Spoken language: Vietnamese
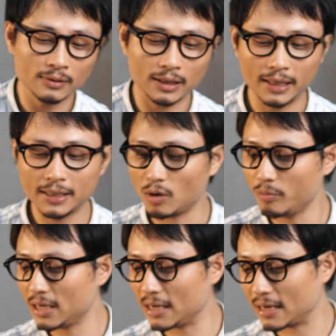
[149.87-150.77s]
đấy
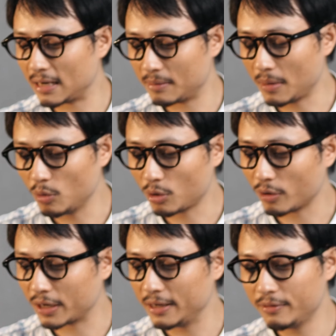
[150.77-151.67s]
không biết là bao
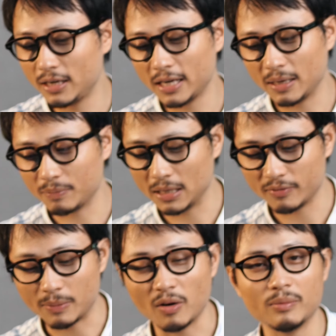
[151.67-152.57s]
có ký với lại hiệp
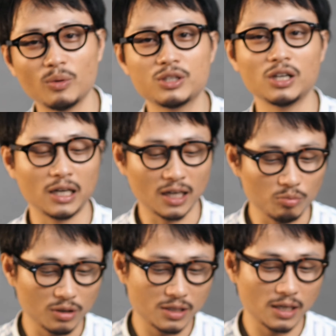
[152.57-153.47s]
định về bảo vệ môi trường hay
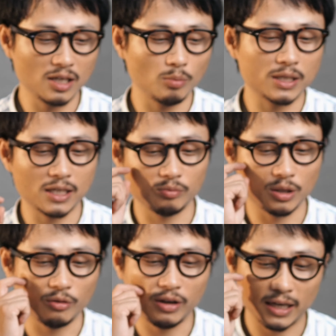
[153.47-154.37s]
không nhưng chất liệu bên trong
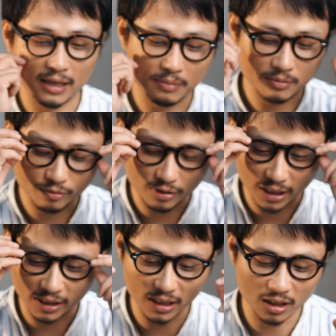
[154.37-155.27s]
thì có vẻ là về
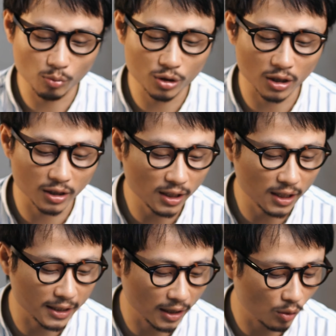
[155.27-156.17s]
thân thiện hơn môi trường hơn rất
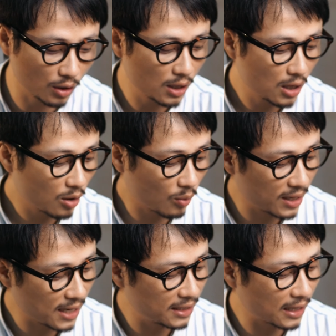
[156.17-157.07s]
là nhiều
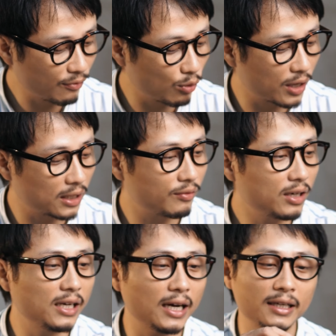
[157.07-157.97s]
ngoài ra thì các phụ kiện thì
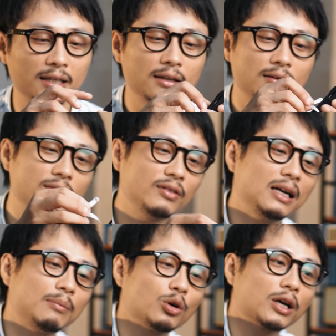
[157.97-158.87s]
vẫn y hệt vẫn
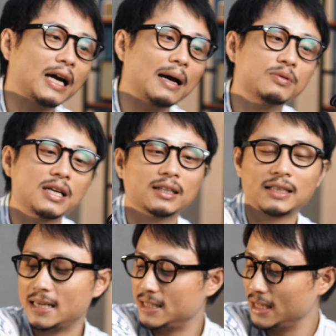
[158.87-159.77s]
là một cái cáp sạc
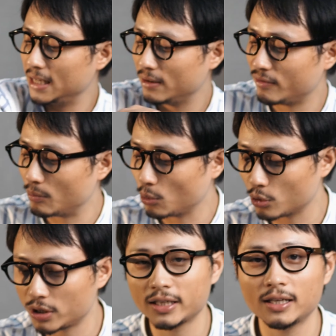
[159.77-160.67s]
Type C và một
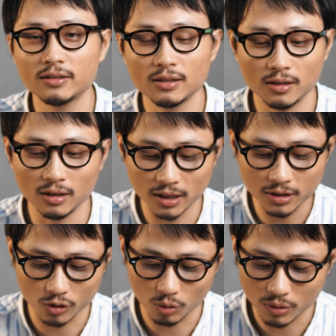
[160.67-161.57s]
cuốn sách hướng dẫn
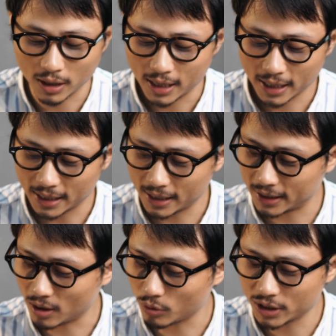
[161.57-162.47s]
sử dụng cái này
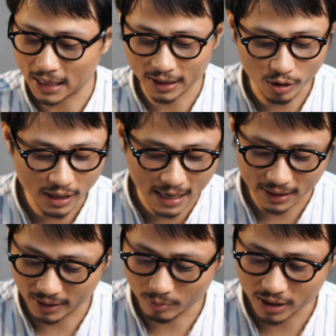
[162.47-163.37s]
thì không có gì đáng nói cả
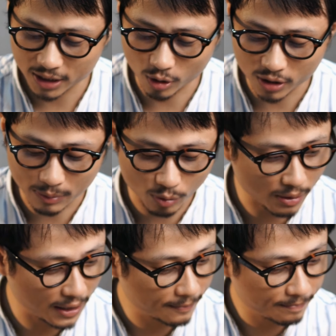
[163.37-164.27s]
thì mình sẽ cho nó sang một bên